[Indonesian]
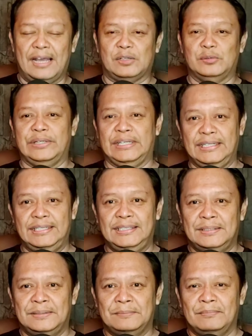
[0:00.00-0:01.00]
aku
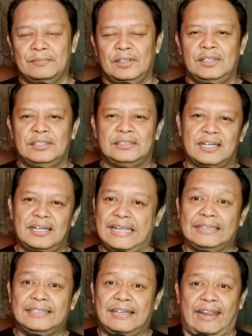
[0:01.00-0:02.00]
ini
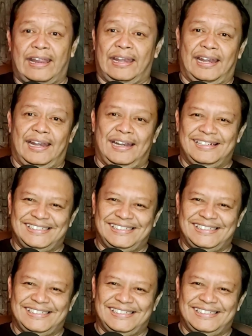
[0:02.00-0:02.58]
terlihat keren,